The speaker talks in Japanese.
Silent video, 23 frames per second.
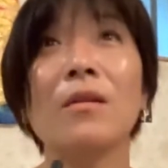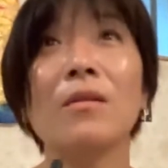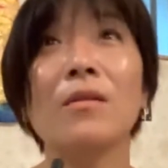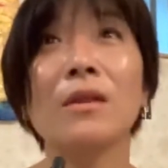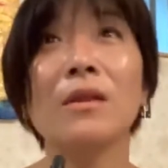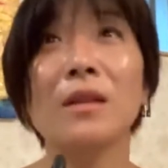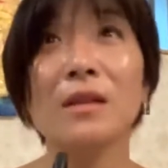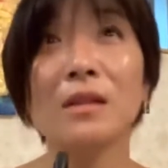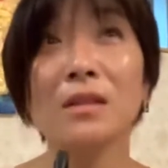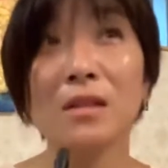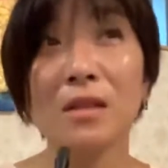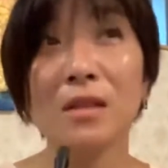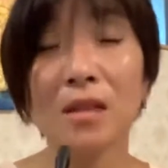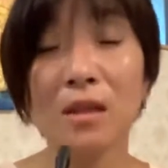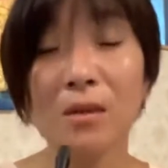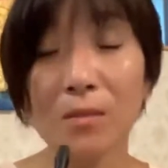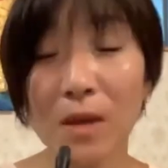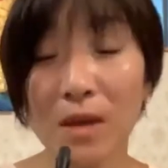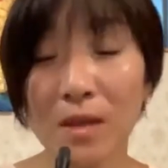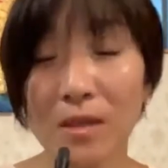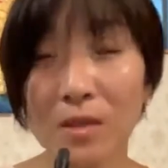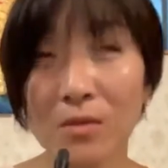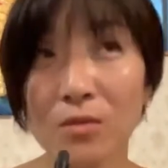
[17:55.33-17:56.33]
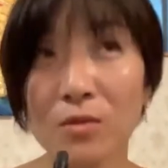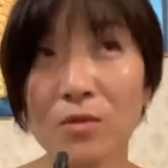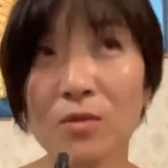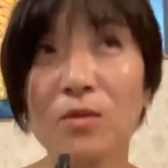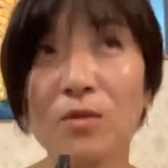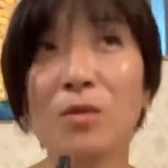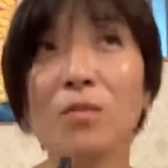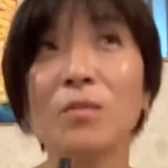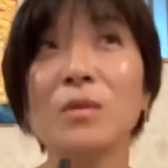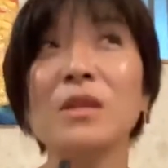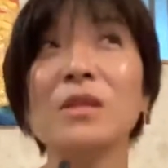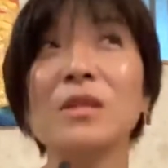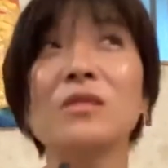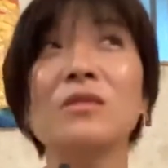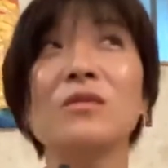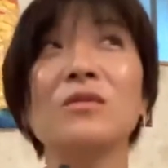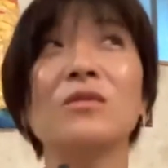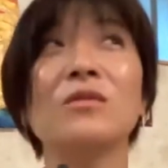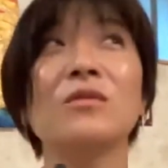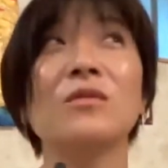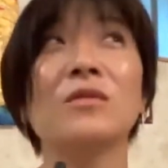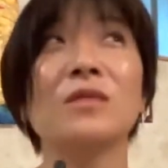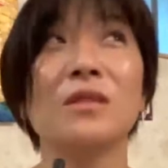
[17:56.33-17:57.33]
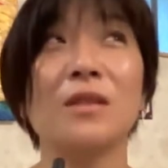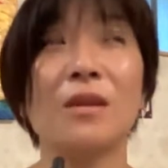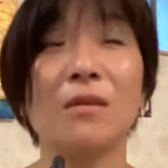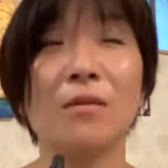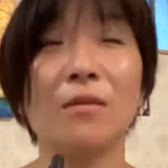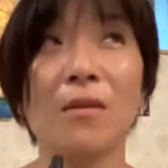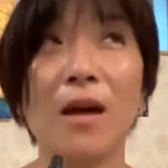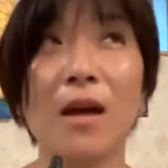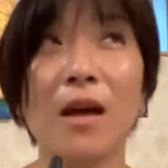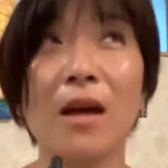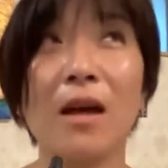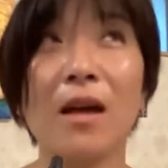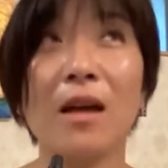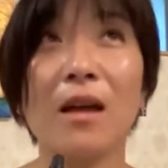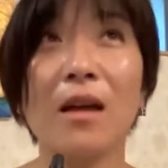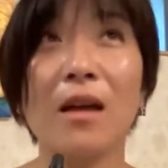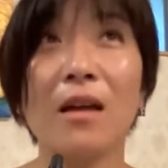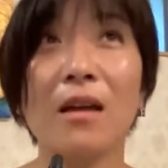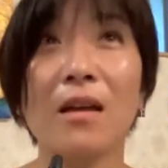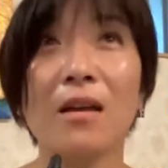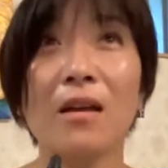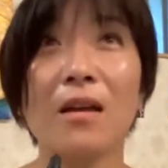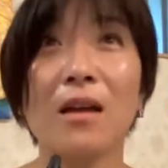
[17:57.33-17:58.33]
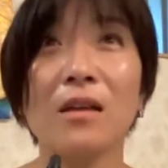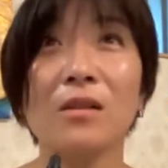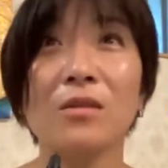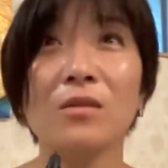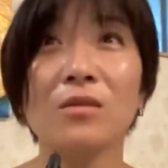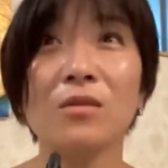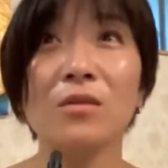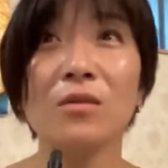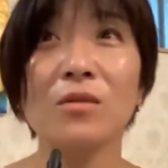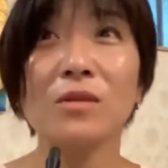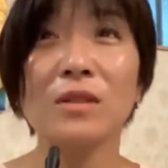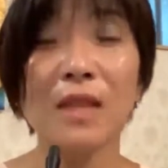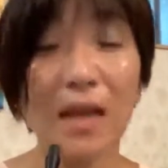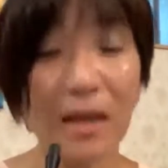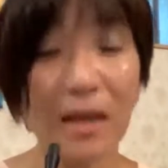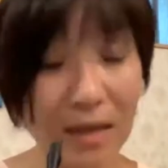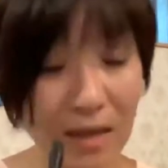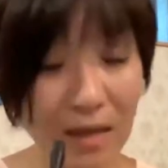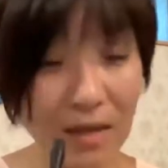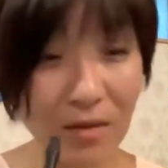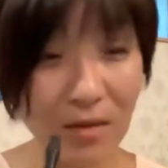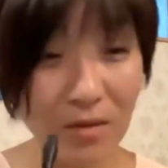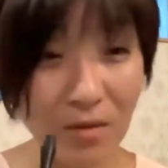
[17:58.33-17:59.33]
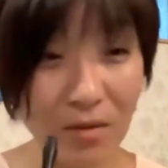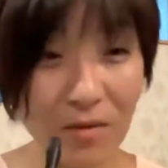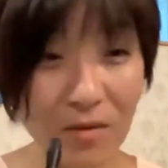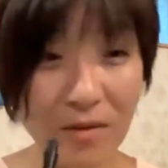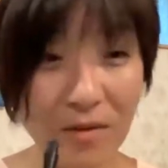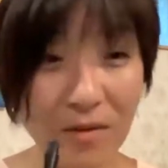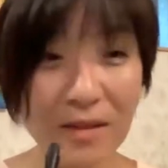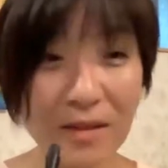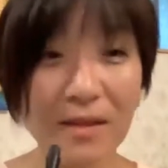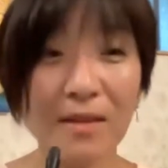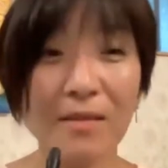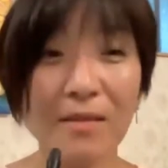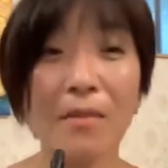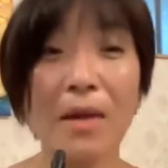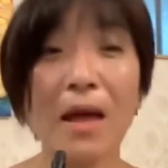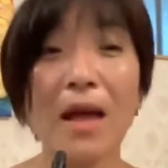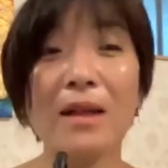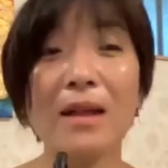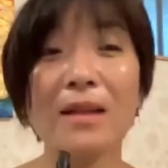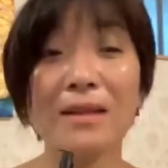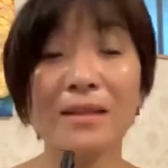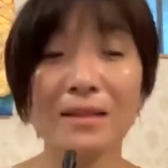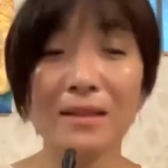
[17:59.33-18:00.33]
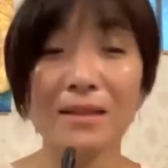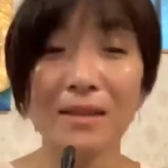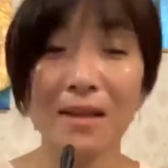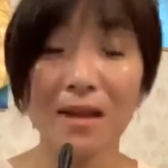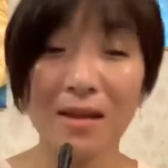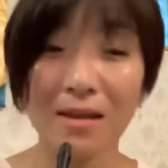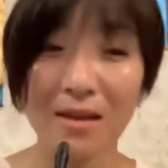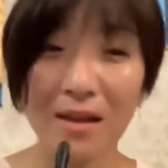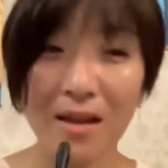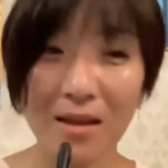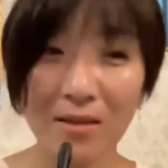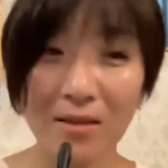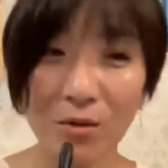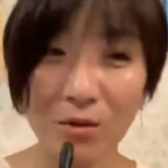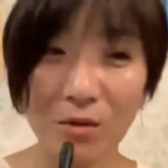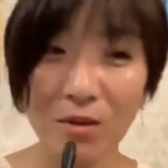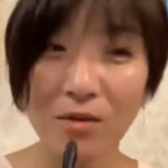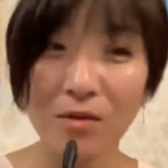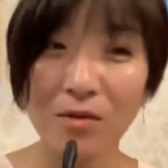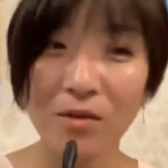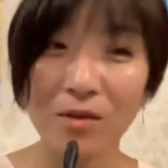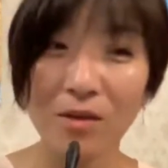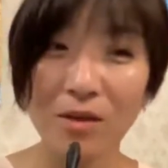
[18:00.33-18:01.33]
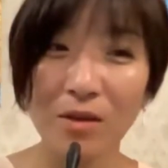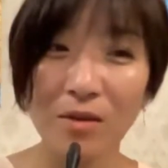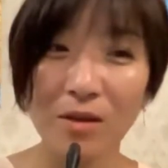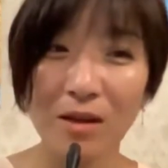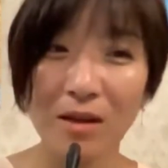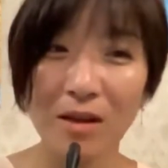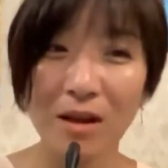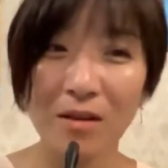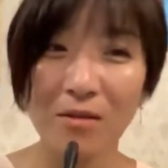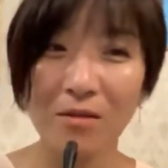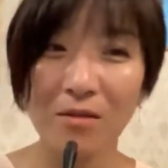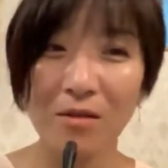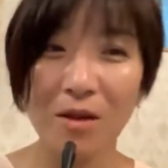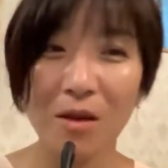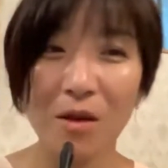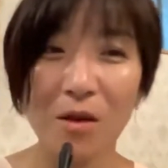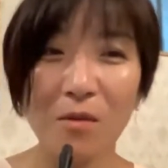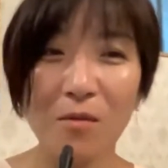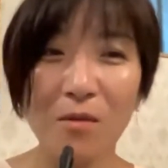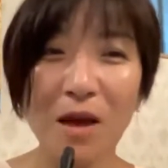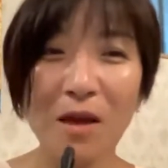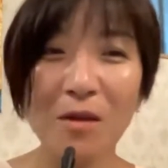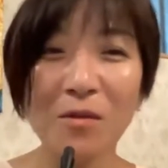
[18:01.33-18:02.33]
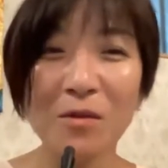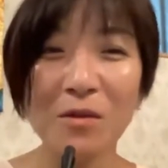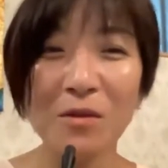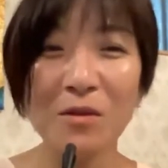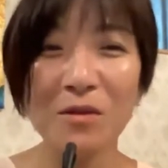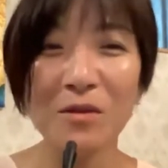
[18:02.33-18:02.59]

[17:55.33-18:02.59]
私今自分のミッションとしては、その先の、アリンさんが取り組んでおられる和合